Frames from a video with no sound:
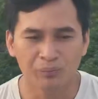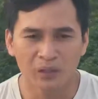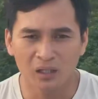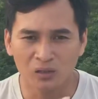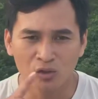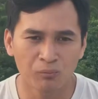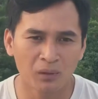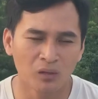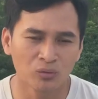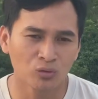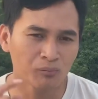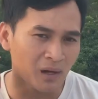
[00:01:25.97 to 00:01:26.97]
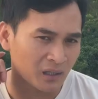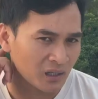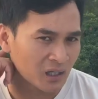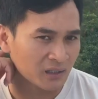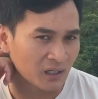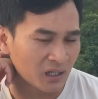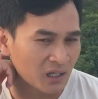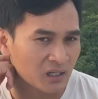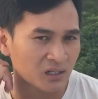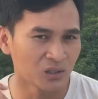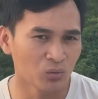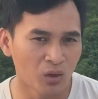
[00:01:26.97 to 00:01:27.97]
biaya global untuk magang adalah
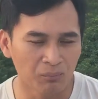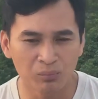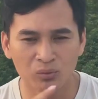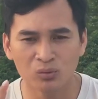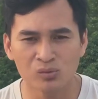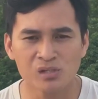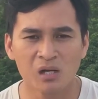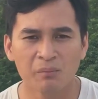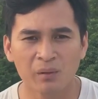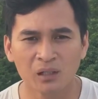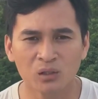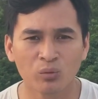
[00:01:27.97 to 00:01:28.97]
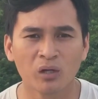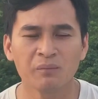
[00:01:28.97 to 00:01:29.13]
sampai